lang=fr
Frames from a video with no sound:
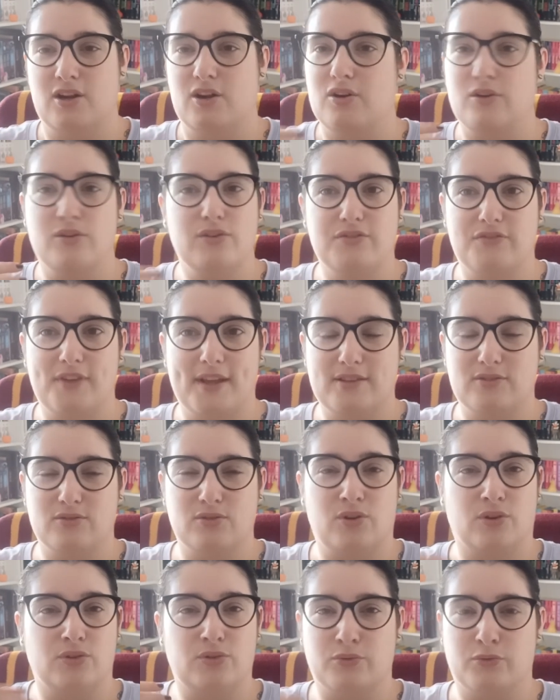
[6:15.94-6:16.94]
le fait de
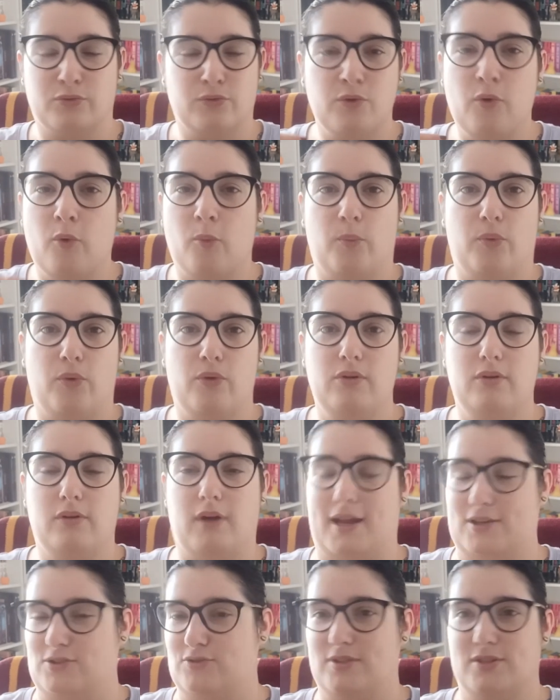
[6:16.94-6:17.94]
quand on veut, on peut.
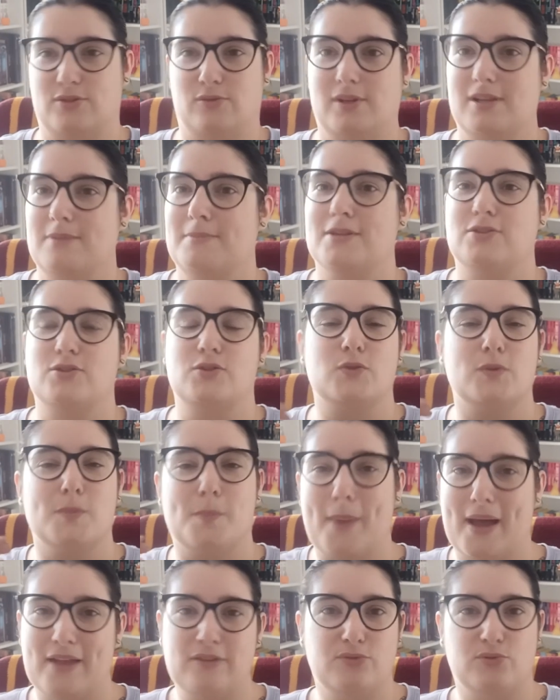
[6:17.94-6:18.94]
Ah, je suis désolée, mais je suis
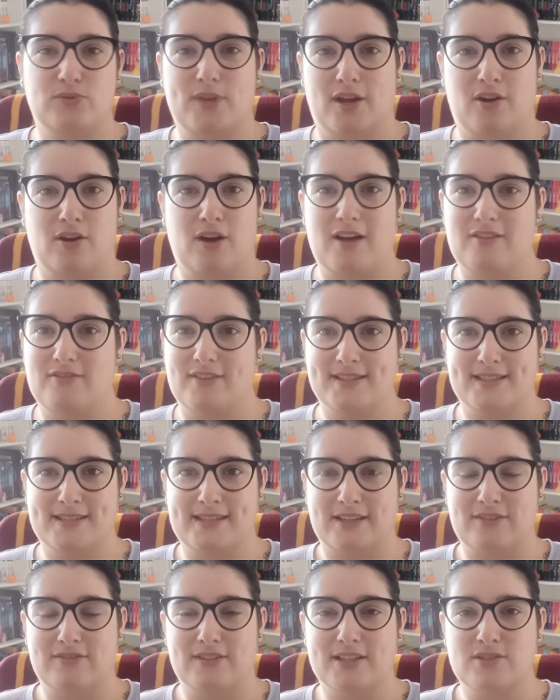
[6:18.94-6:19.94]
pas du tout d'accord avec cette
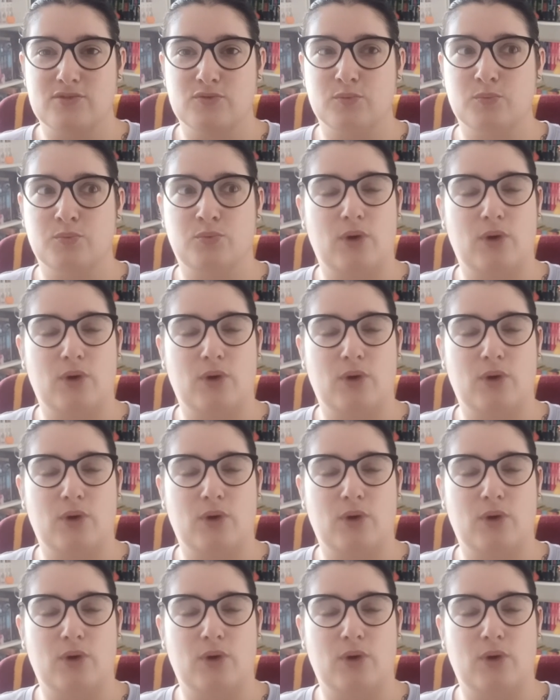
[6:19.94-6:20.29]
réflexion.